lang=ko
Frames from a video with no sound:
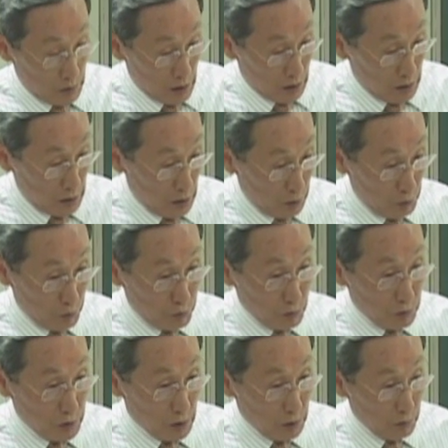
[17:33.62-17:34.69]
내가 내
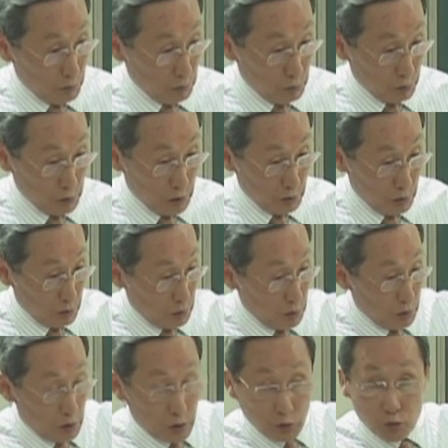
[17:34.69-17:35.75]
유전자를 어떻게
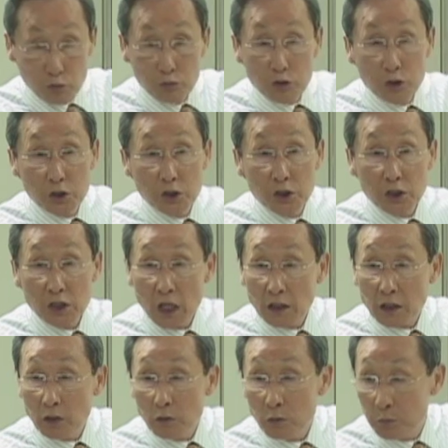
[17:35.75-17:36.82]
이게
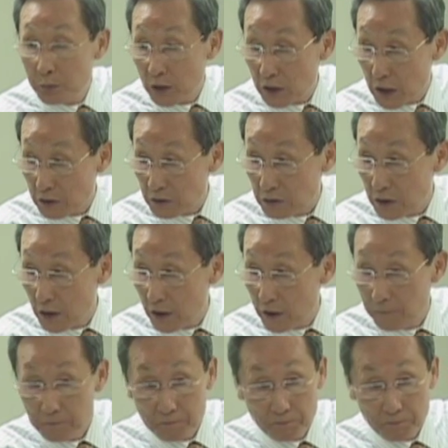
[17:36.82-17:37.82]
시시각각으로 변하는데.